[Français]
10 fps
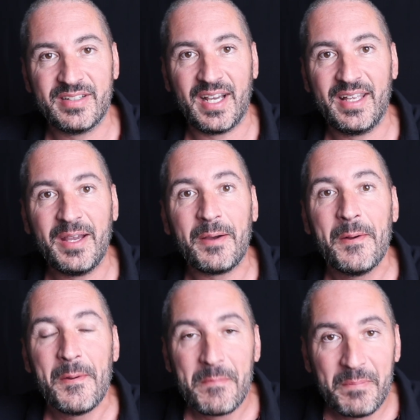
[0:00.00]
derrière,
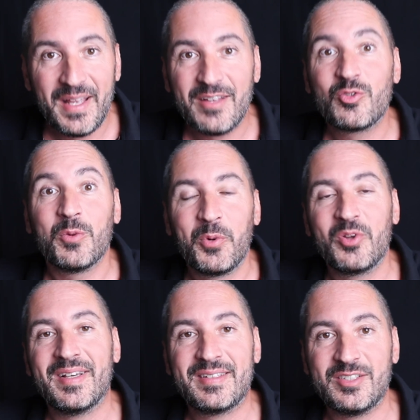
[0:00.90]
mais se
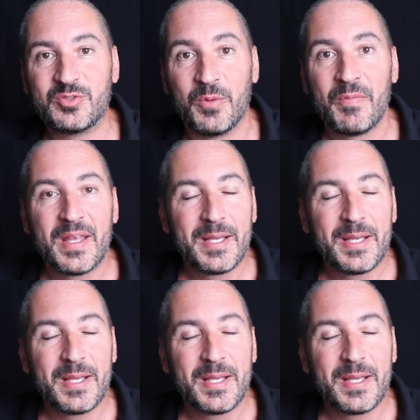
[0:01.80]
pose la question.